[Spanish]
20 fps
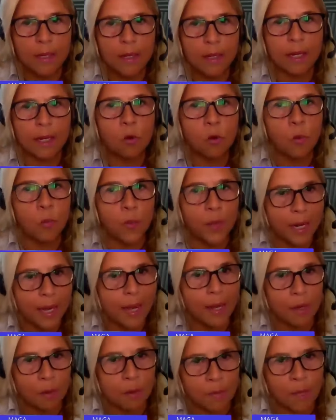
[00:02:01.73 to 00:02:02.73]

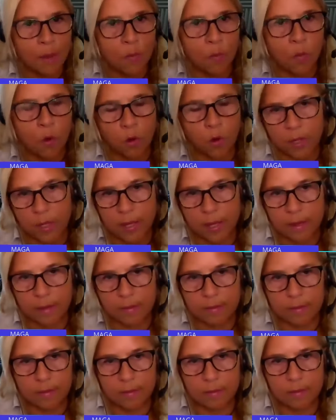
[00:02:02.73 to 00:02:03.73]
recuperar
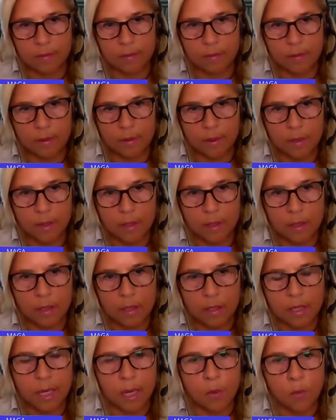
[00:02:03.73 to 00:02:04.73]
memorias?
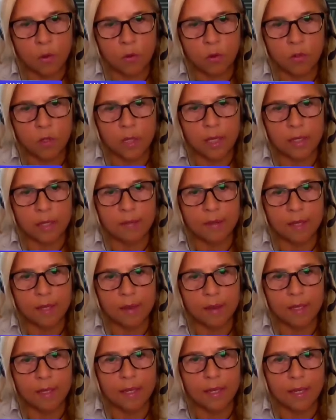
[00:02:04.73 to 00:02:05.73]
Digamos, ¿qué
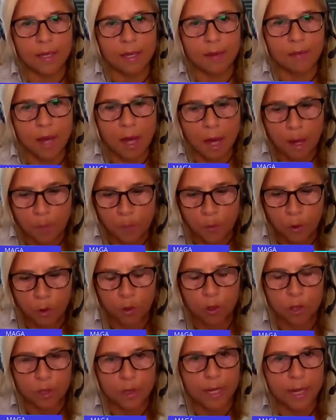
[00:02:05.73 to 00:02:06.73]
sentís que va a
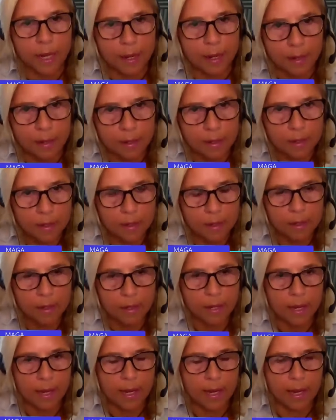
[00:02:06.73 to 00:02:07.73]
aportar
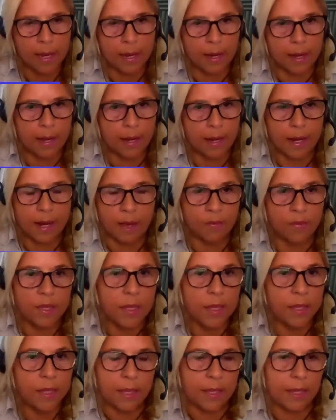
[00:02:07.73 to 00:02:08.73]
a la
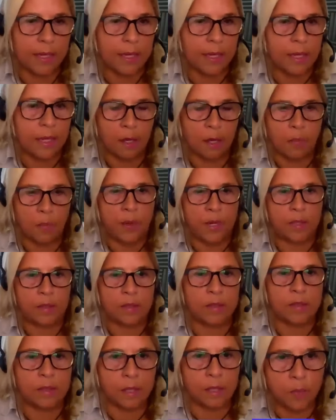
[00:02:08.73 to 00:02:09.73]
vida de quienes
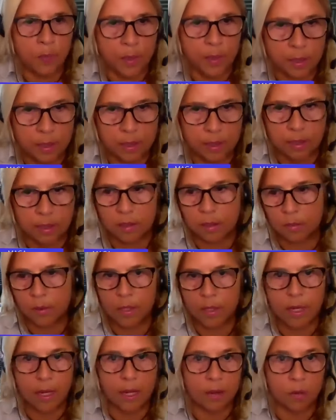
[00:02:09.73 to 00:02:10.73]
participen de esta
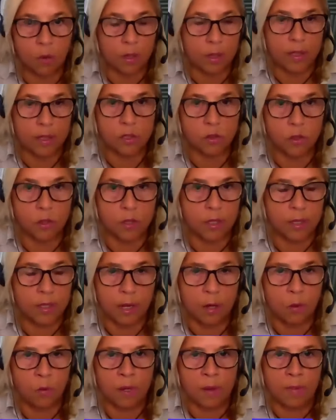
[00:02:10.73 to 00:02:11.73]
actividad o aquellos que de
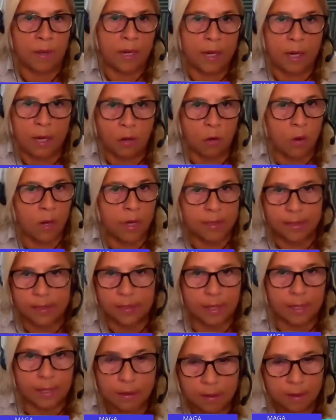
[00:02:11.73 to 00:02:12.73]
alguna manera lo
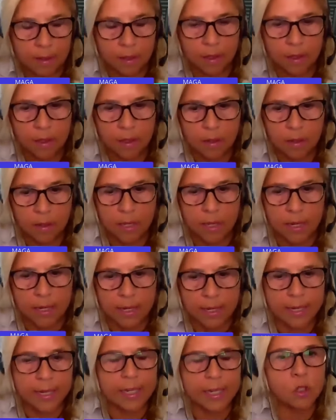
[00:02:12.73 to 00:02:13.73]
hacen? El,
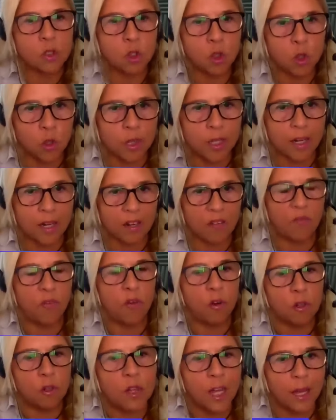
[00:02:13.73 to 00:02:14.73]
el hecho de
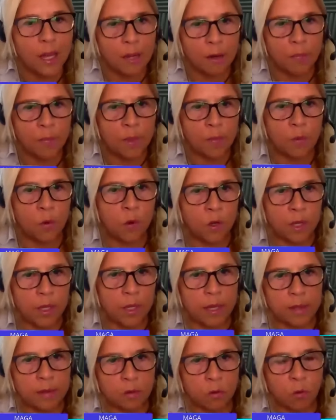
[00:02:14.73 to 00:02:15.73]
reflotar
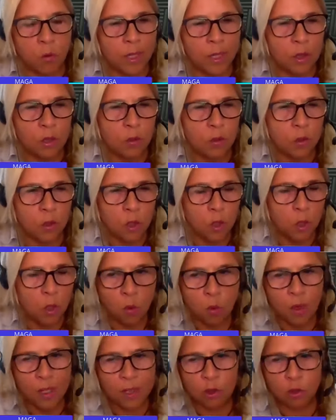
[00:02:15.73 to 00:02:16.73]
memorias, ¿cuánto,
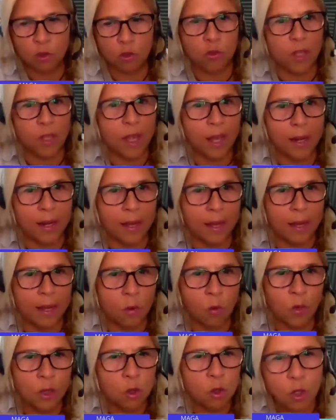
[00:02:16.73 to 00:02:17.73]
cuánto sana,
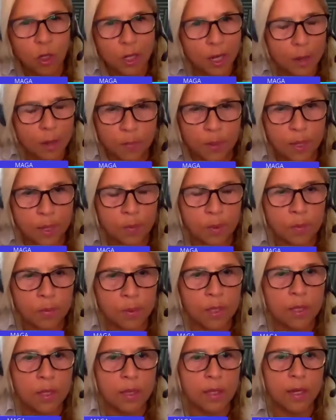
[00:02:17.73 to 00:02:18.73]
cuánto cambia mi
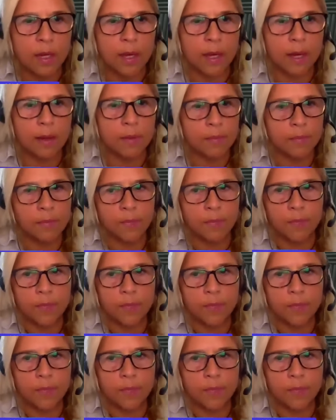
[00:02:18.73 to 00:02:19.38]
vida?